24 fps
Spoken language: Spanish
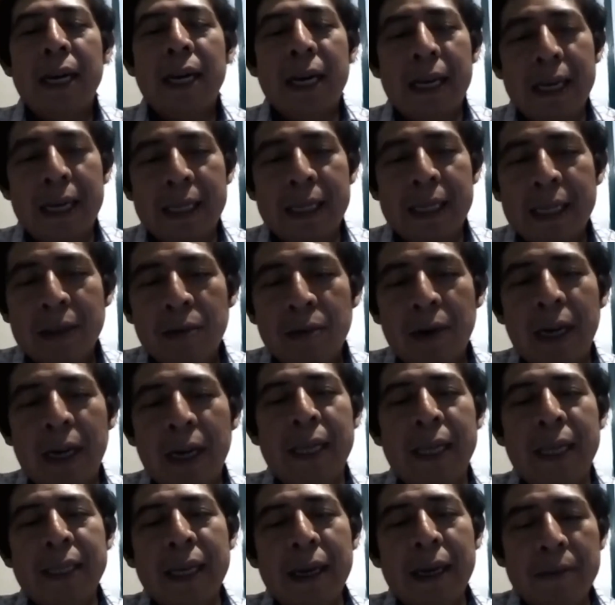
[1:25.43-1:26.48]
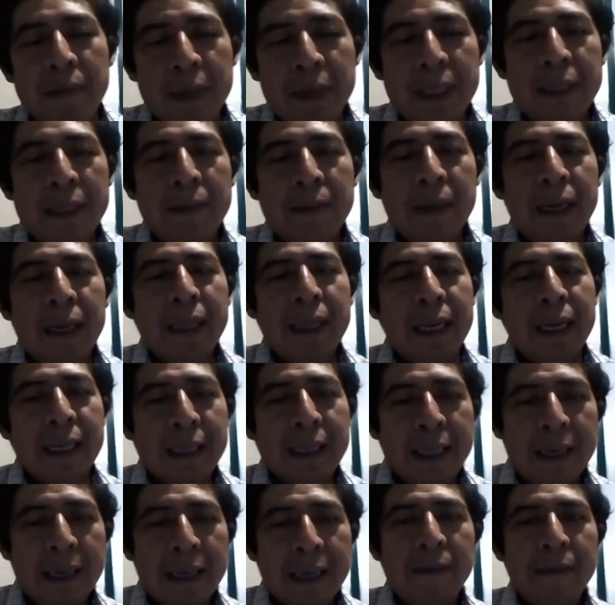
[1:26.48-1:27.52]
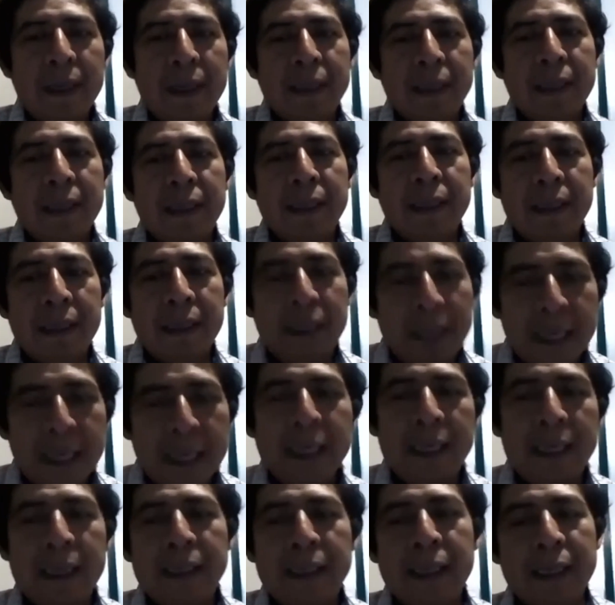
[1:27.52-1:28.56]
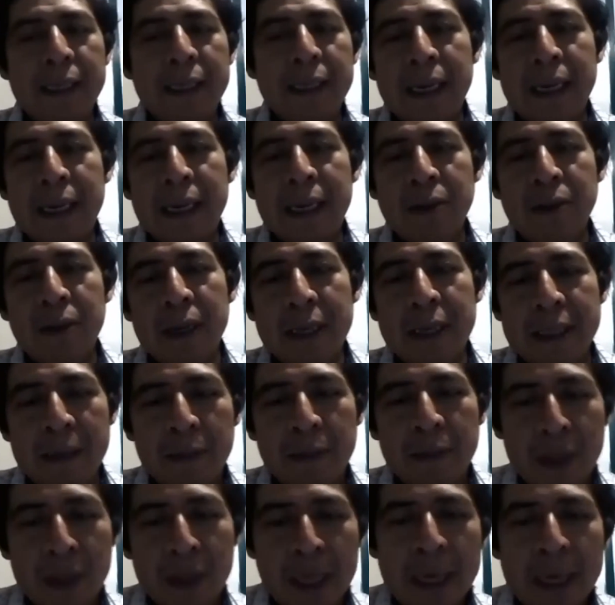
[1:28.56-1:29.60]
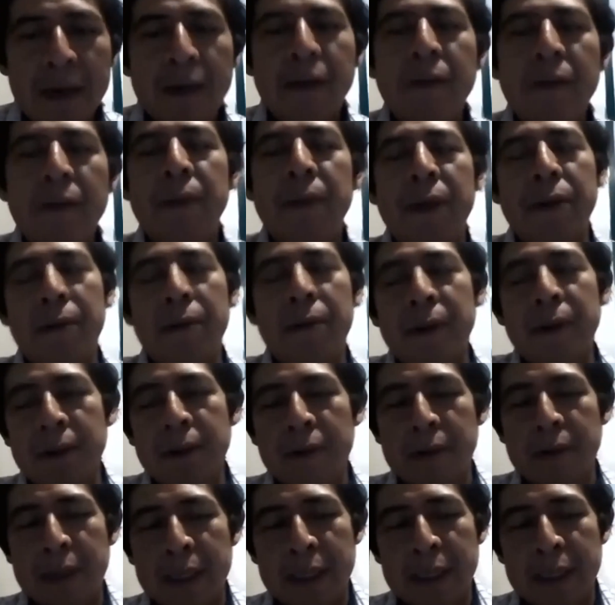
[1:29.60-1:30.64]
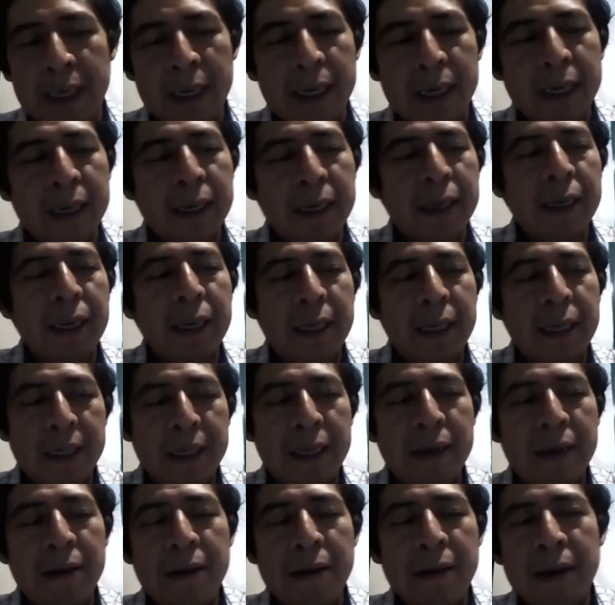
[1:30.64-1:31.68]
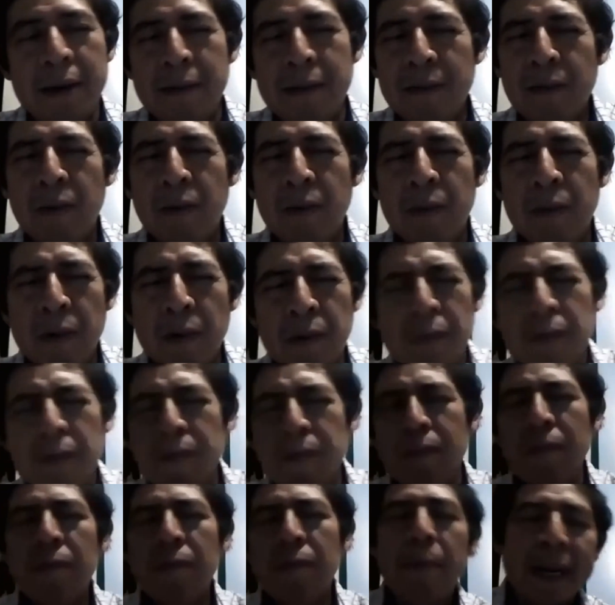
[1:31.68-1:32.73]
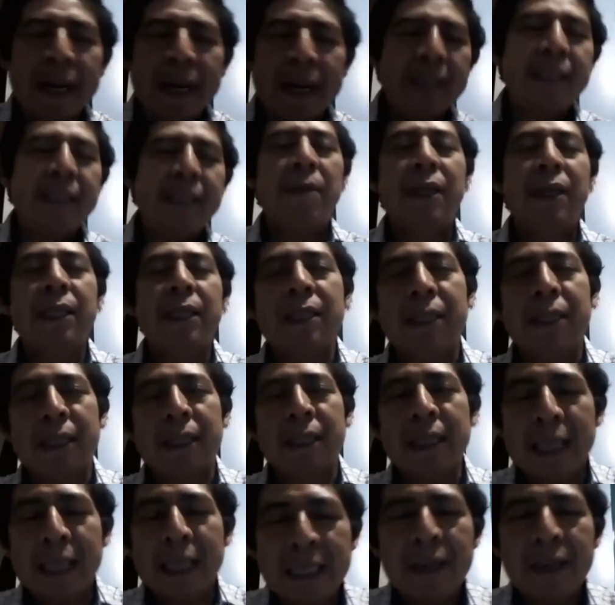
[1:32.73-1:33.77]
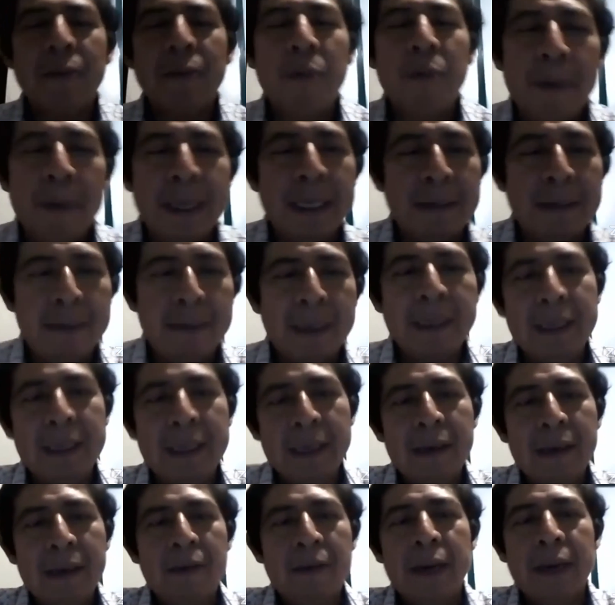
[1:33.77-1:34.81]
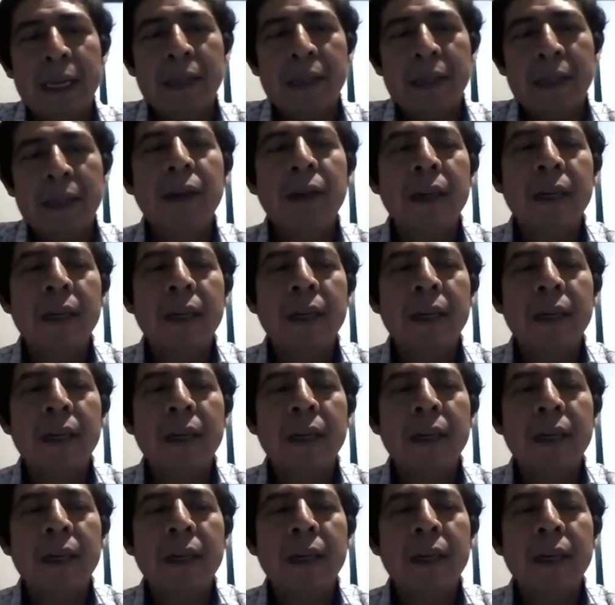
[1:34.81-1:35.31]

a la naturaleza misma de las lenguas indígenas, en este caso en el zapoteco, pero bueno, recién hace eh, como un, par de semanas atrás, casi como un mes más en concreto,